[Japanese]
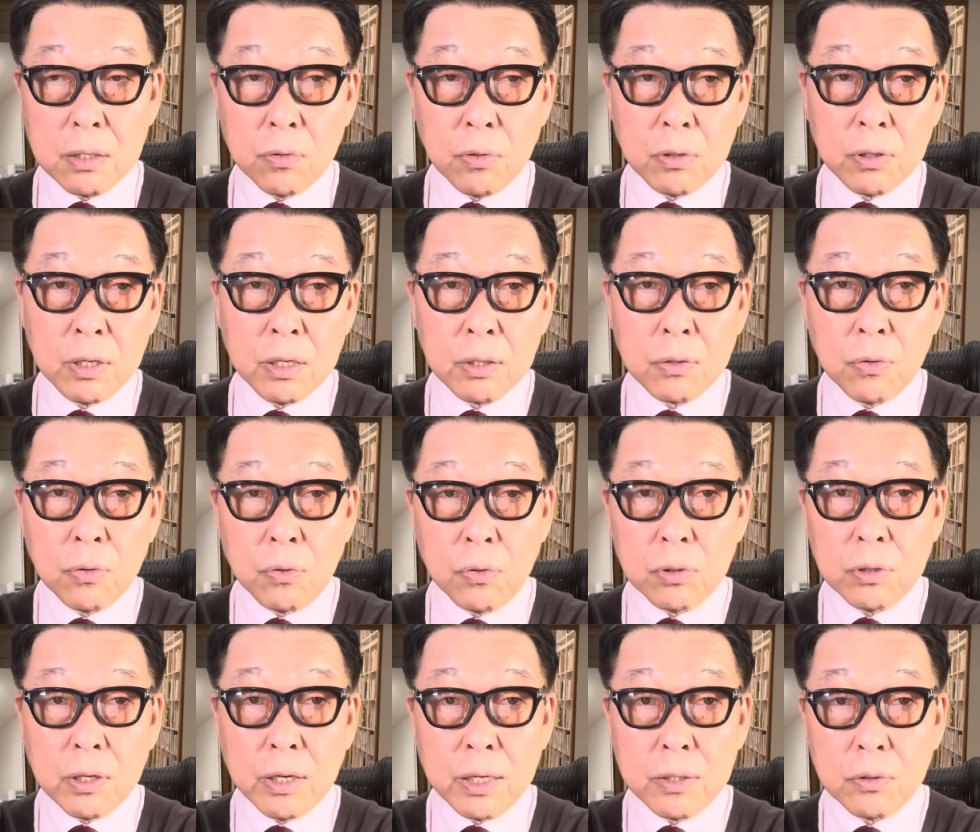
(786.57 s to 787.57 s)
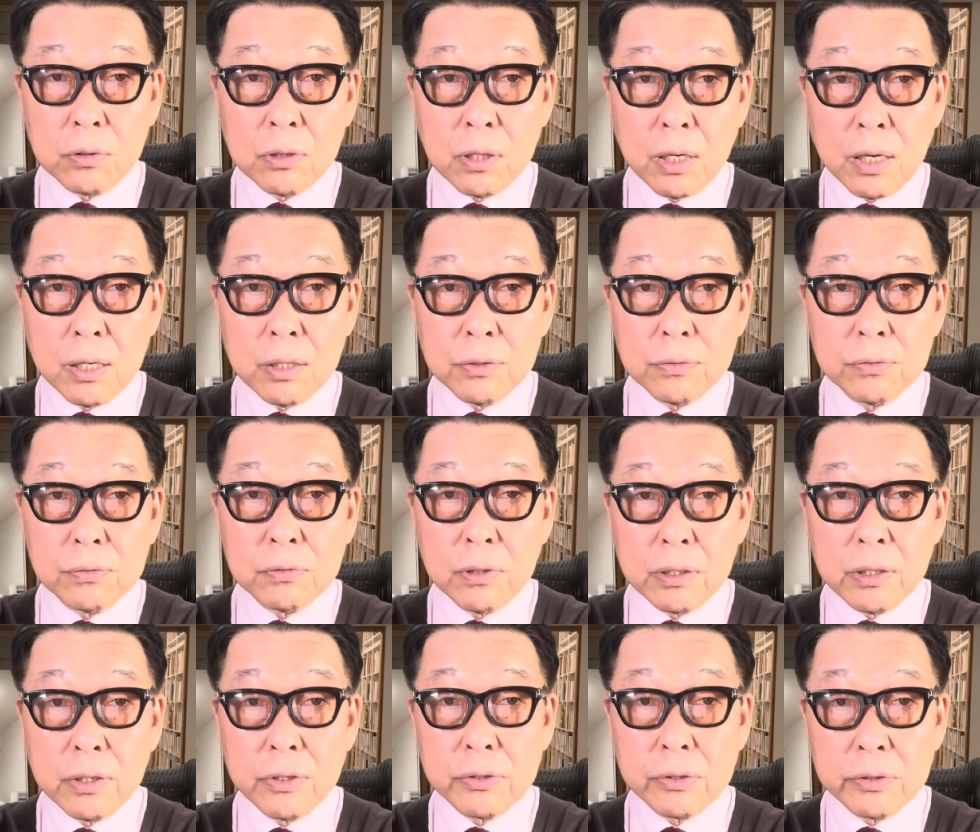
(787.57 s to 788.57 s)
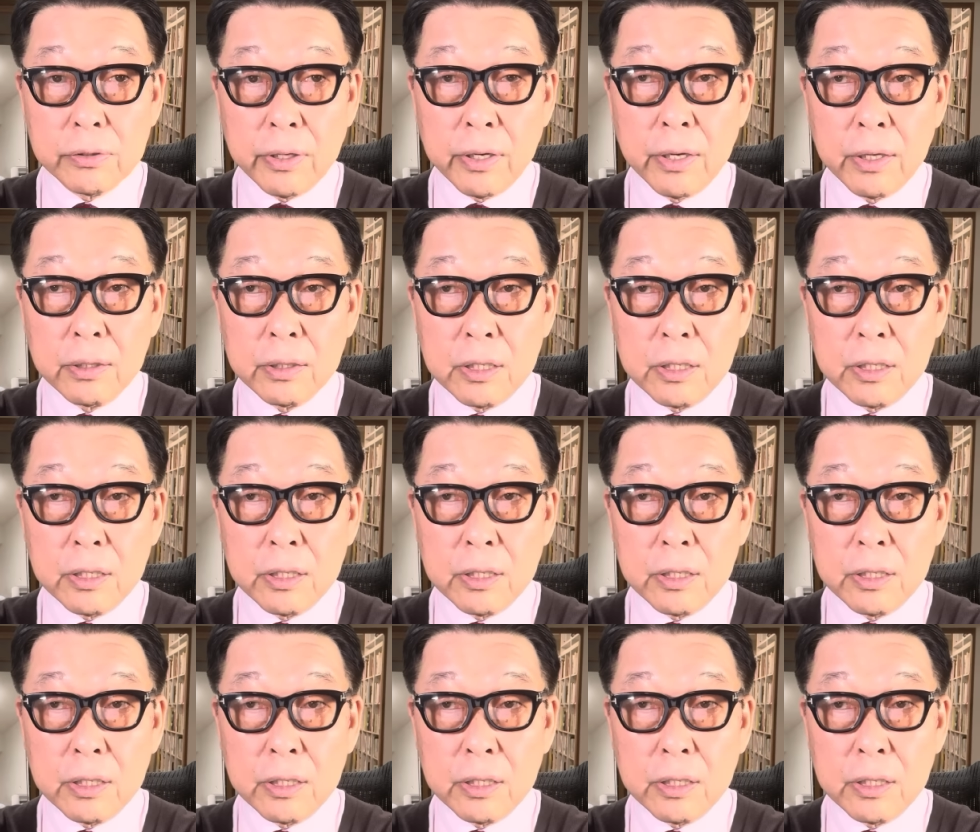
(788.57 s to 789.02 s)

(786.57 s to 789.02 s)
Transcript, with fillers: これ今回の台風はですね、